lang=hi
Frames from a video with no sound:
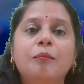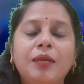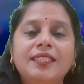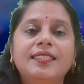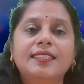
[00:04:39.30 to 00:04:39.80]

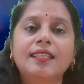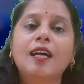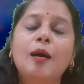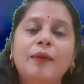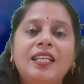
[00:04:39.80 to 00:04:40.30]
बस
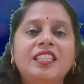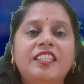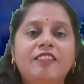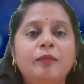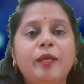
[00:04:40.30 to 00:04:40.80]
हमारे
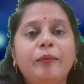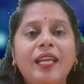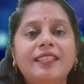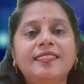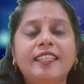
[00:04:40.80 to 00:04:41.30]
जीवन में भी
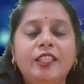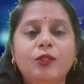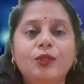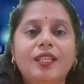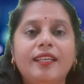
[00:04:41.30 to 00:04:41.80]
ऐसा ही
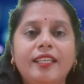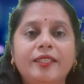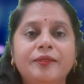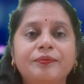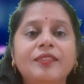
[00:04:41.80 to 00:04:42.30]
होता है
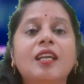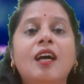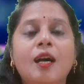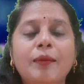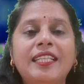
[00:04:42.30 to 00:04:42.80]

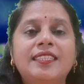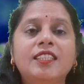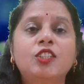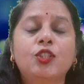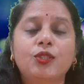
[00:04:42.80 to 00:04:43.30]
हम
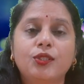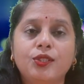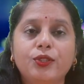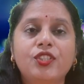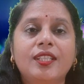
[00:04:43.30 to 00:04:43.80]
ऐसा
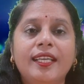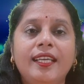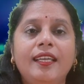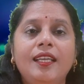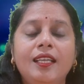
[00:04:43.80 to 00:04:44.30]
सोचते
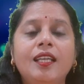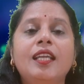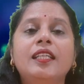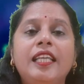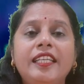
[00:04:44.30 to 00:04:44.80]
हैं
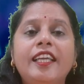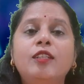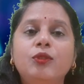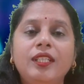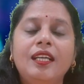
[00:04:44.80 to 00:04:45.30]
कि ये
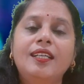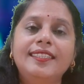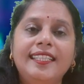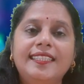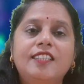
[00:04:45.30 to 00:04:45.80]
दुनिया
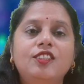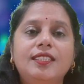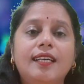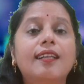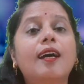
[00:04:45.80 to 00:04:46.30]
ये
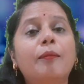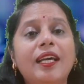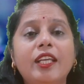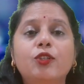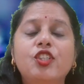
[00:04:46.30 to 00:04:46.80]
संसार
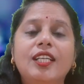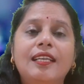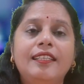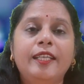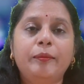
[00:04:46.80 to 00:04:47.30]
हमारी खुशी
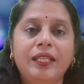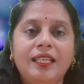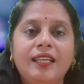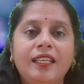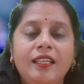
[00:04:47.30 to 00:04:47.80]
के लिए
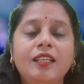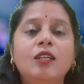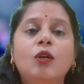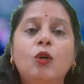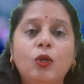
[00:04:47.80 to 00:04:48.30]
बना है
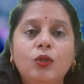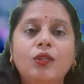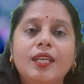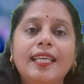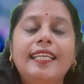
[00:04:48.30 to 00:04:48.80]
और